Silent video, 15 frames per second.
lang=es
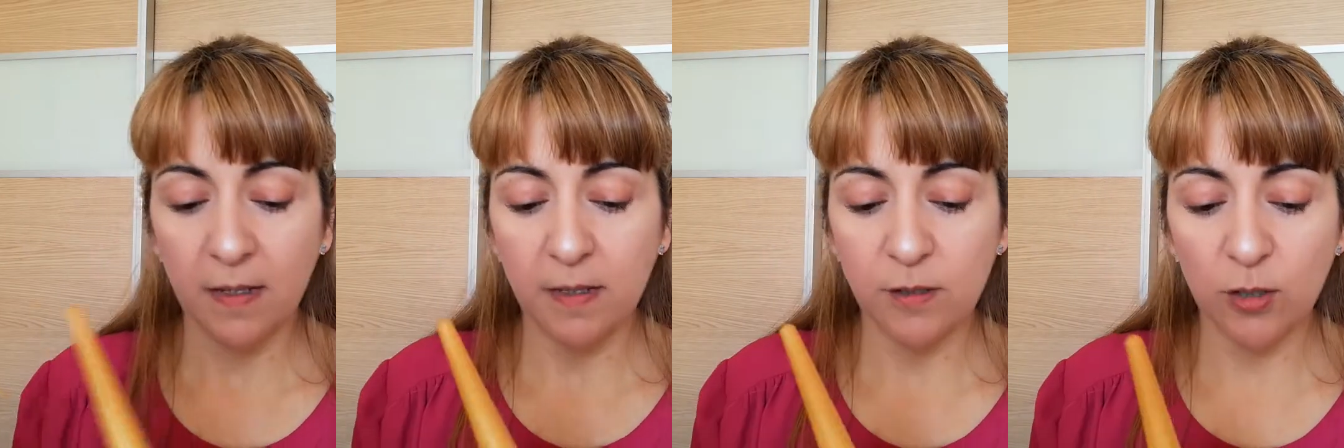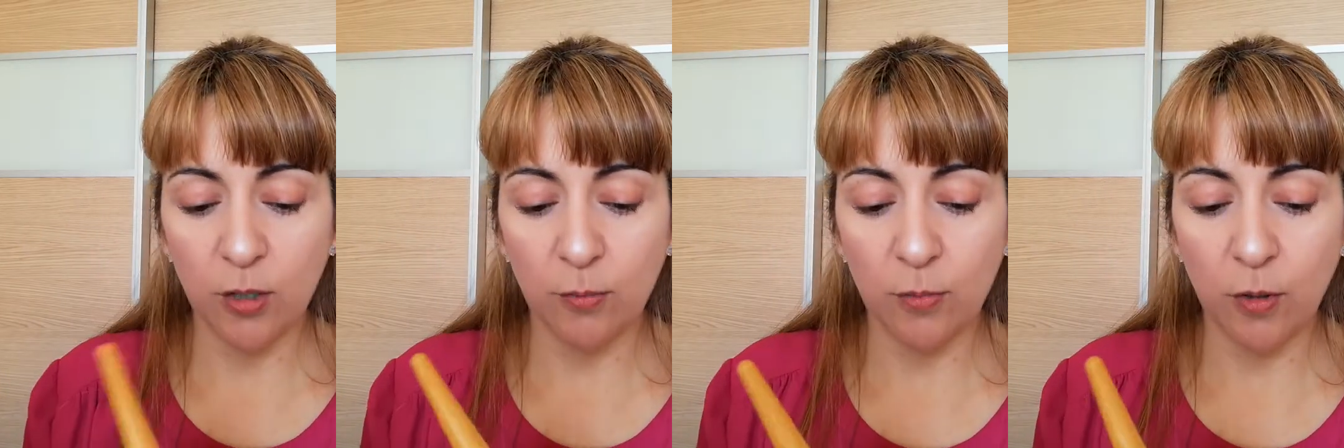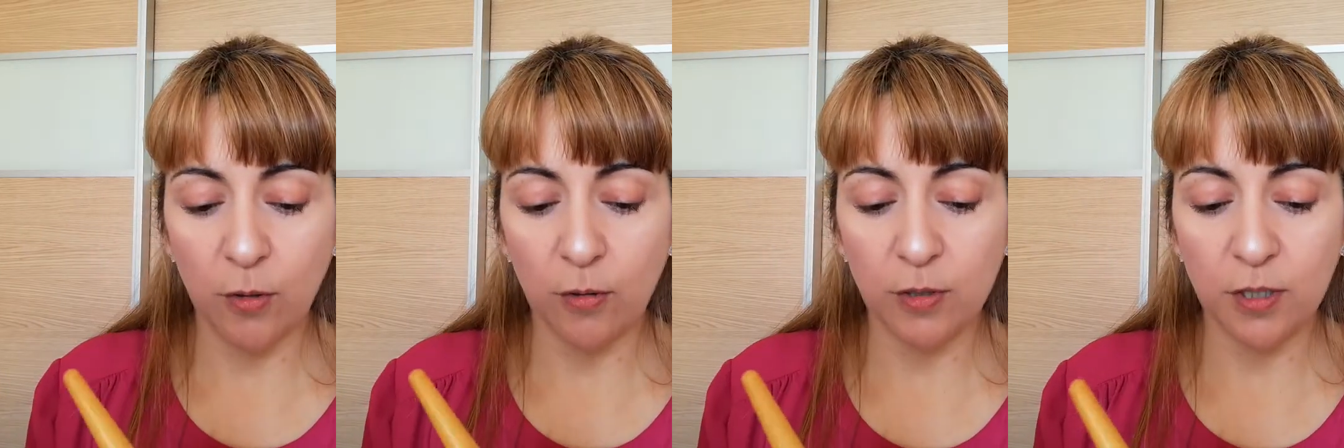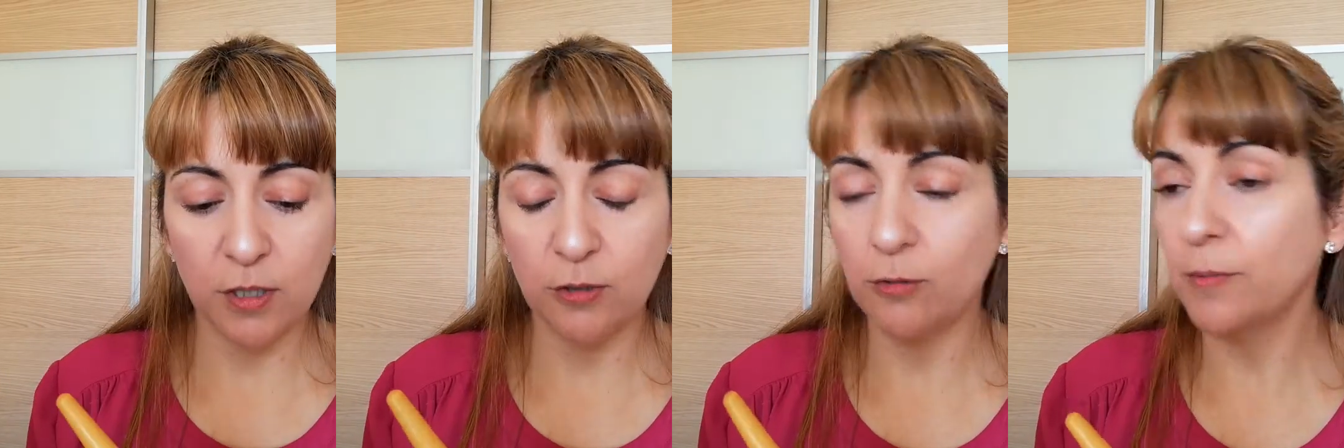Es como
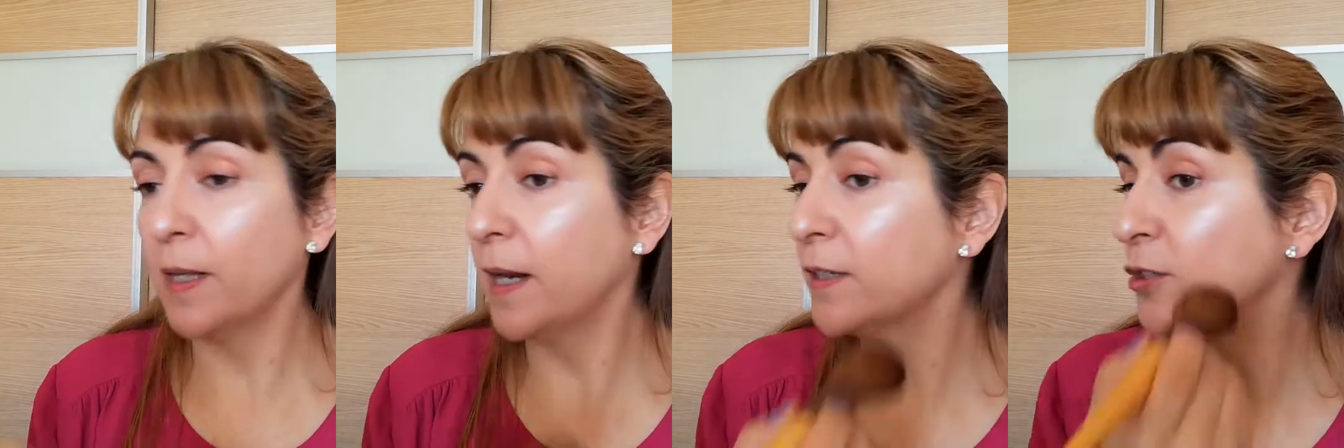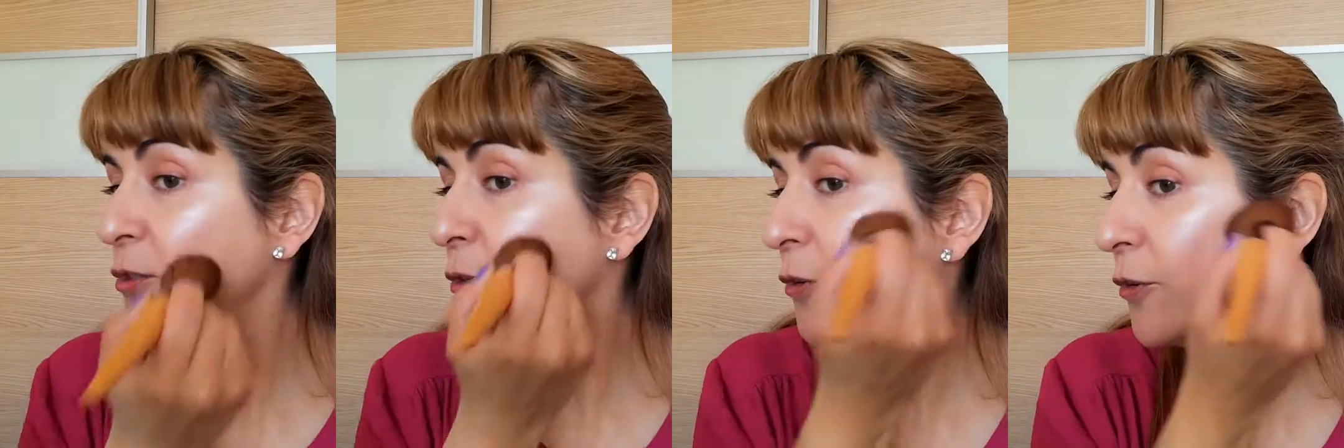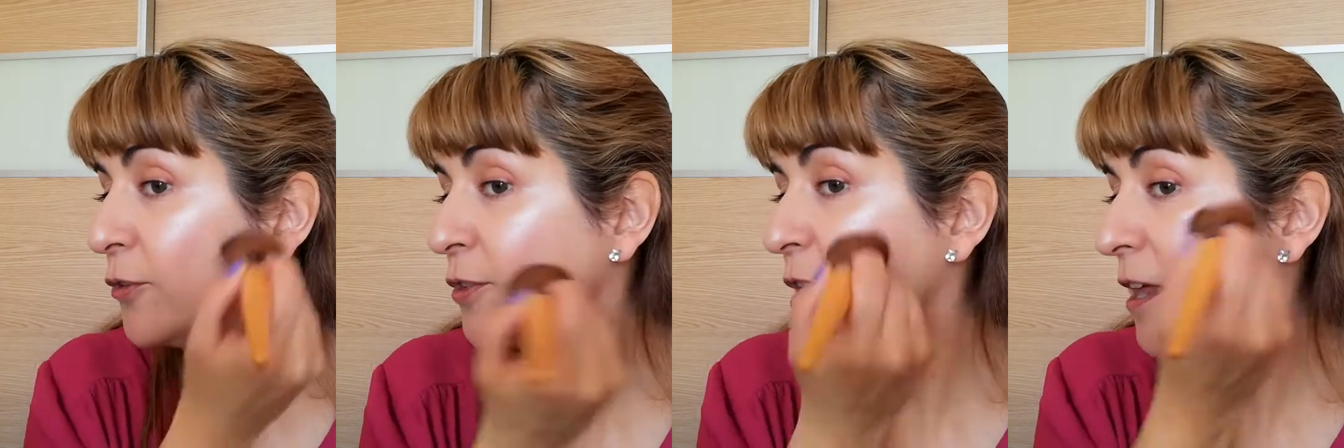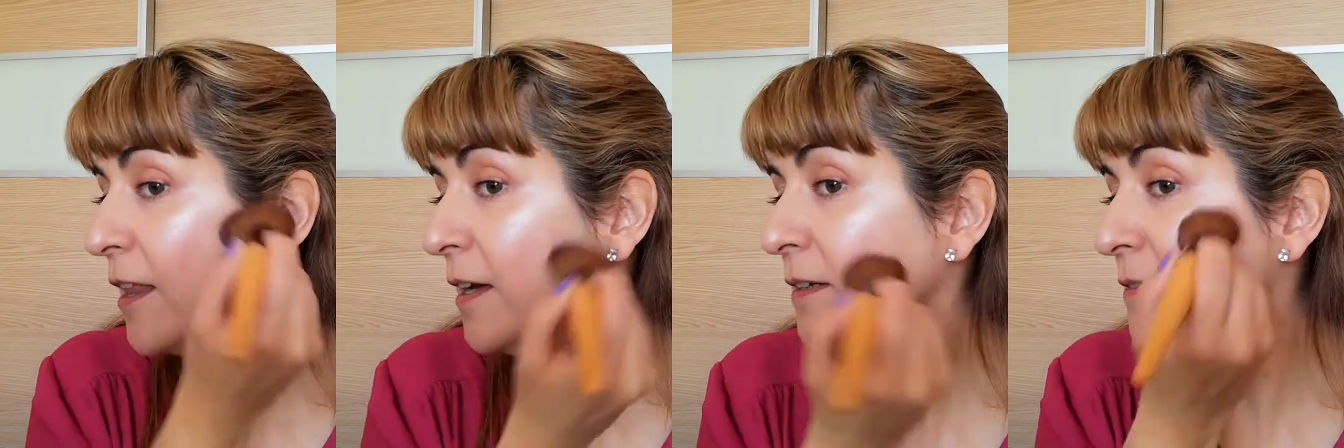si estuviera
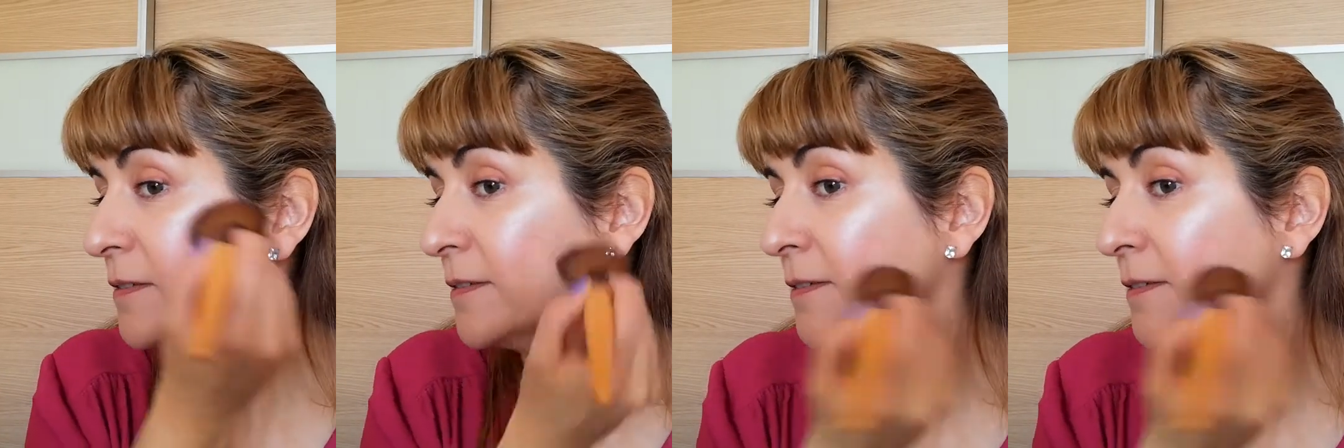sonrosada,